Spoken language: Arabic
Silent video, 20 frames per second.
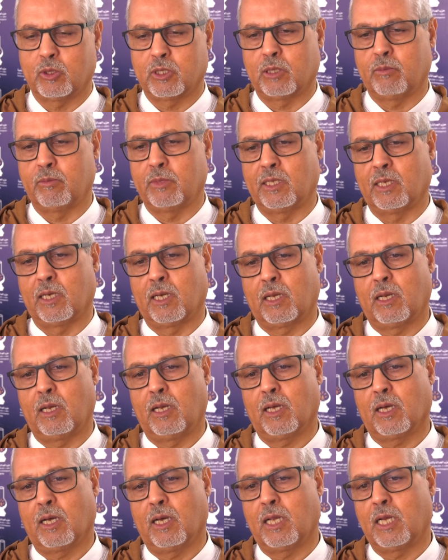والتنميه هذا
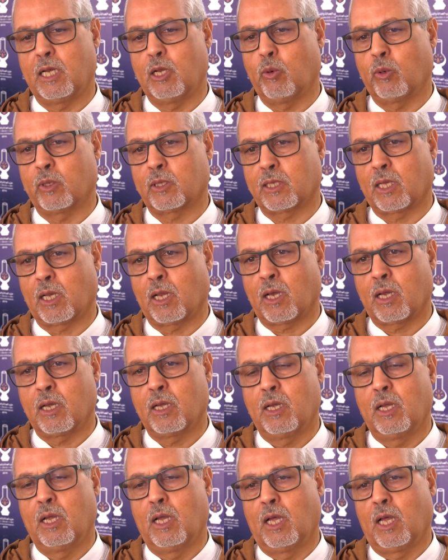اللقاء اللي هو
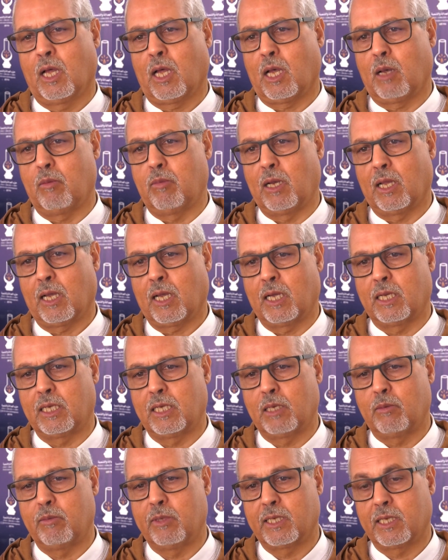انطلق قبل
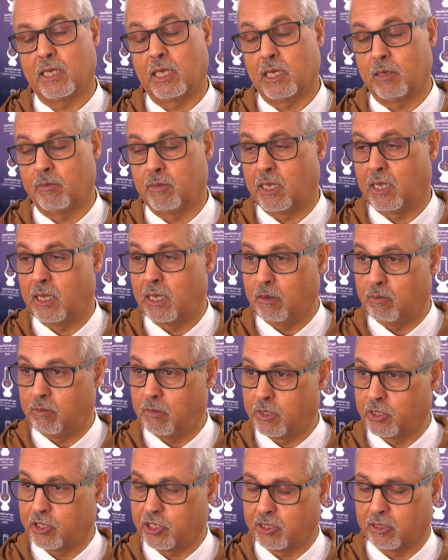قليل بكلمه
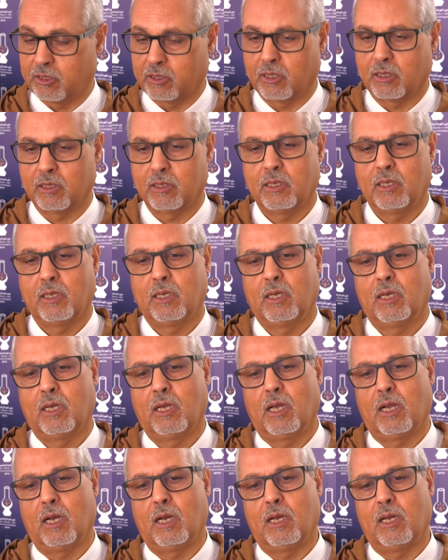هامه جدا
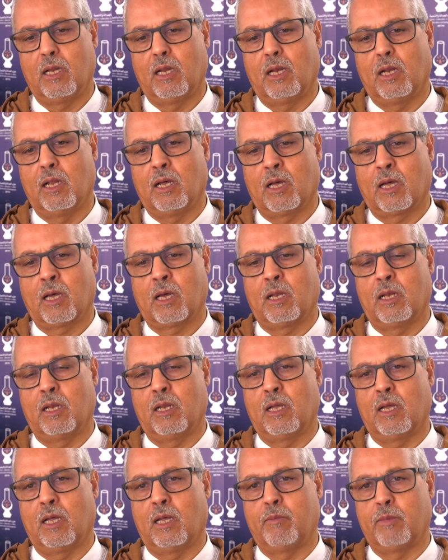للاخ
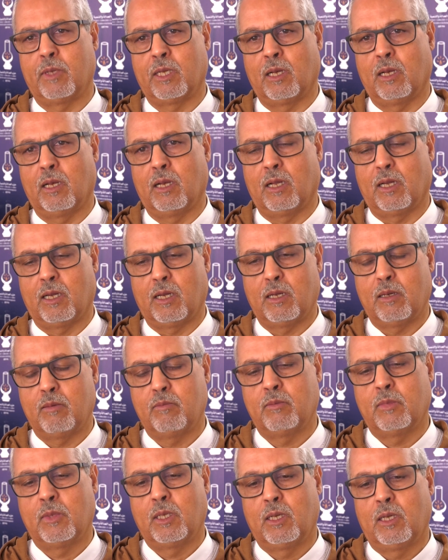الامين
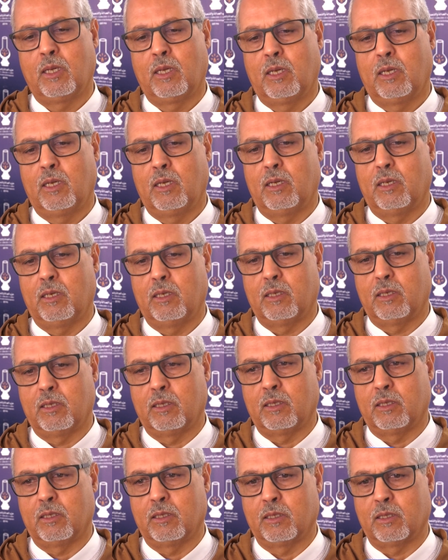العام
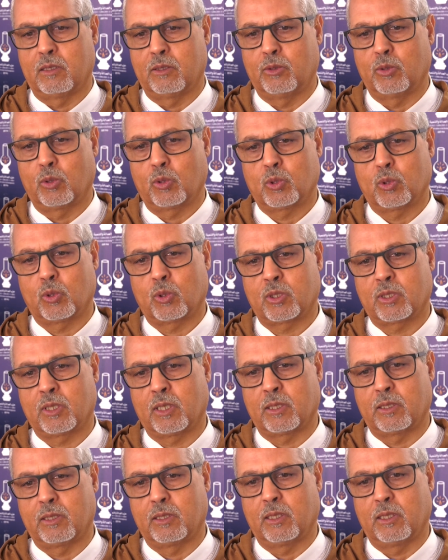آه، الدكتور
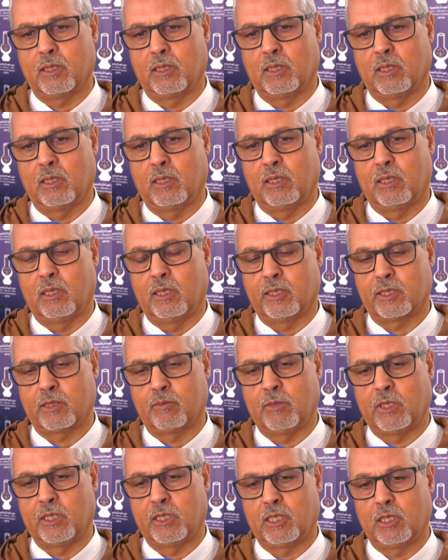سعد الدين
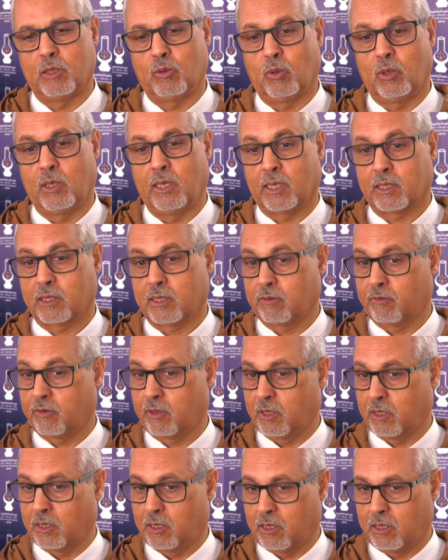العثماني واللي عطى
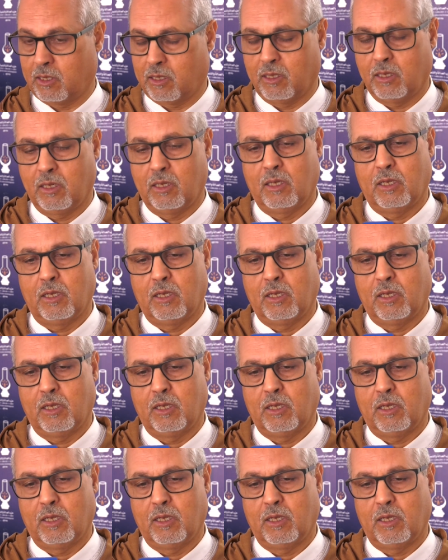فيها